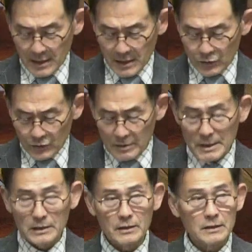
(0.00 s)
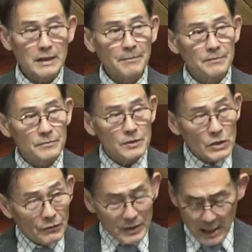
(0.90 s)
주님이 그를 참
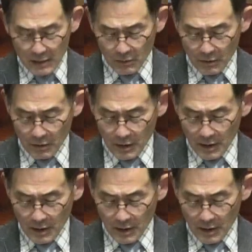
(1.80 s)
선대하고